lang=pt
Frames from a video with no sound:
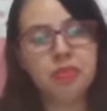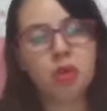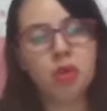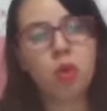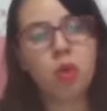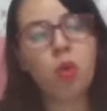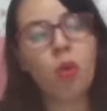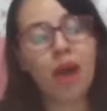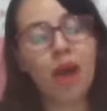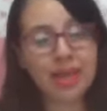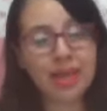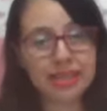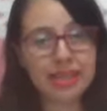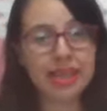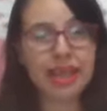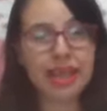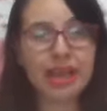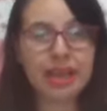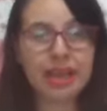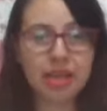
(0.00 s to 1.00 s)

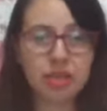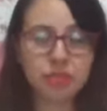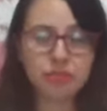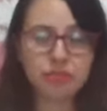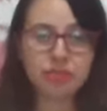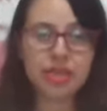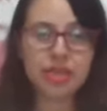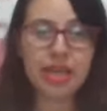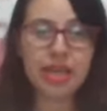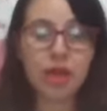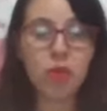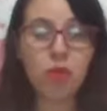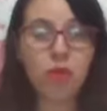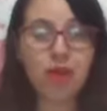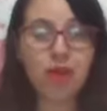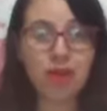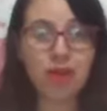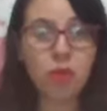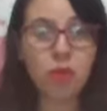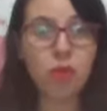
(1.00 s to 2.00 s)
Quarteirão é
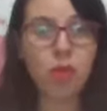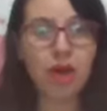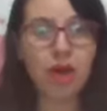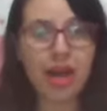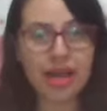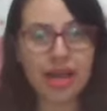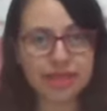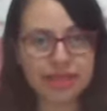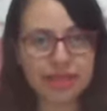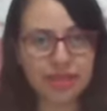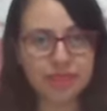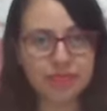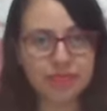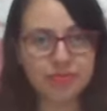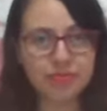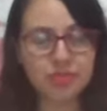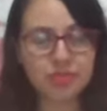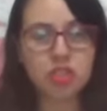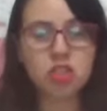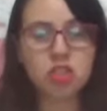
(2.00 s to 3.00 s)
uma quadra,
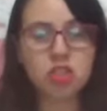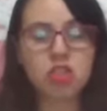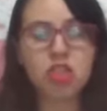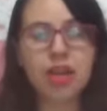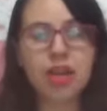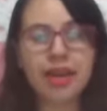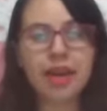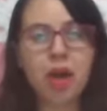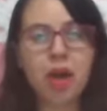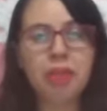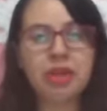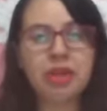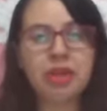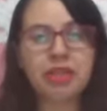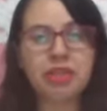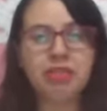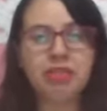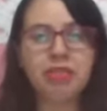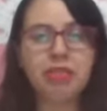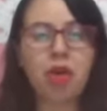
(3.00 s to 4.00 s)

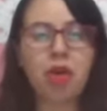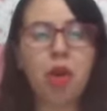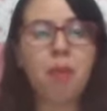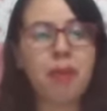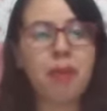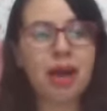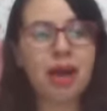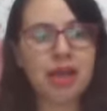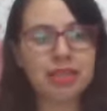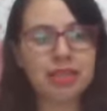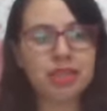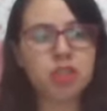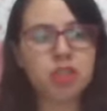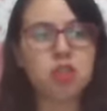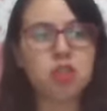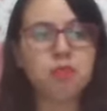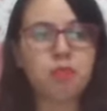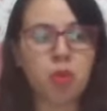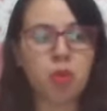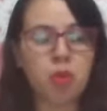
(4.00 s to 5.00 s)
geralmente
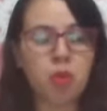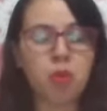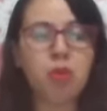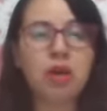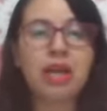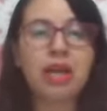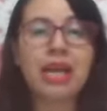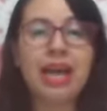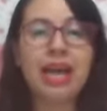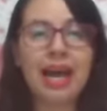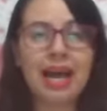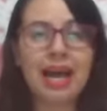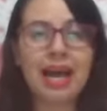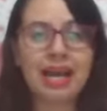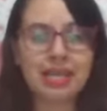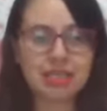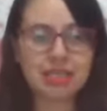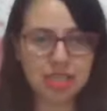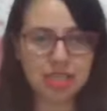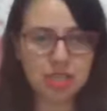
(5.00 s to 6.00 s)
formadas por
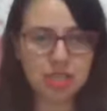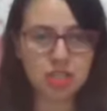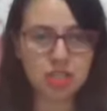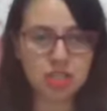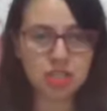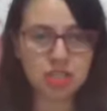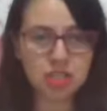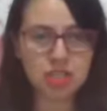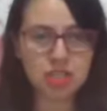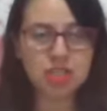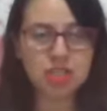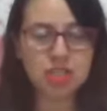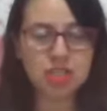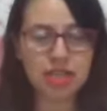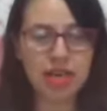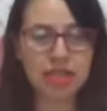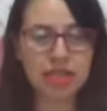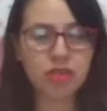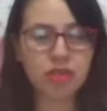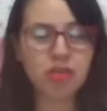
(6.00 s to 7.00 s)
casas, certo?